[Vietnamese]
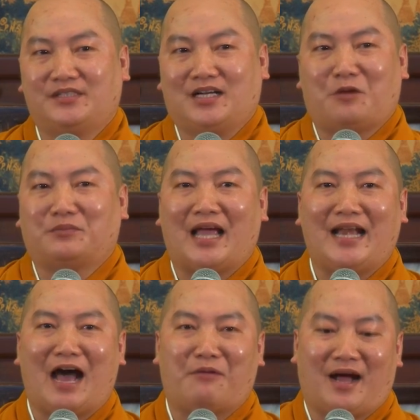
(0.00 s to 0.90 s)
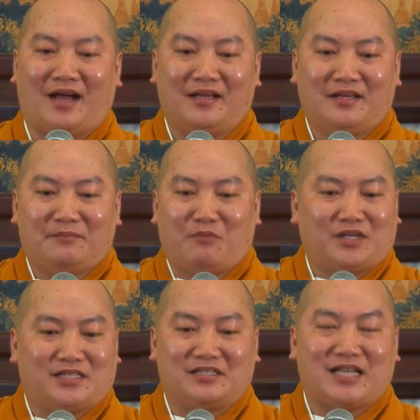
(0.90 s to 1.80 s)
chứ không thể nào mà một
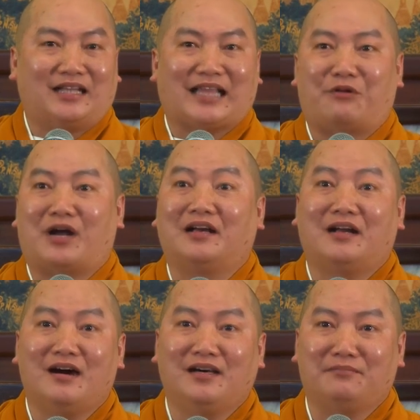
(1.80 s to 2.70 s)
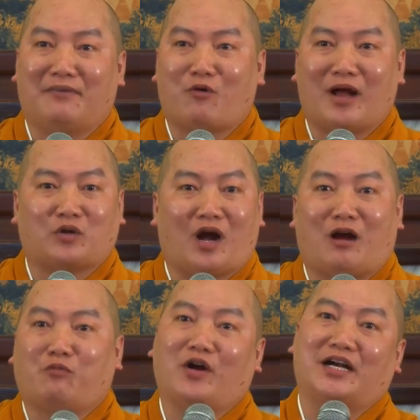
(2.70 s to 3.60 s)
cái sự sáng tạo khơi khơi mà hoàn toàn
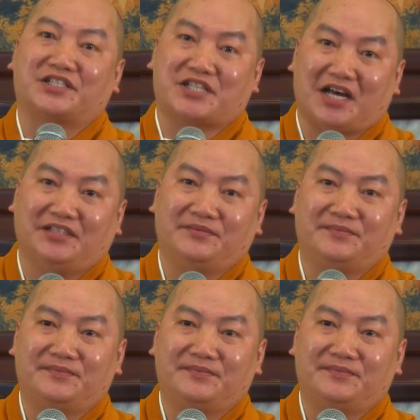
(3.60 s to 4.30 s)
không có cơ sở.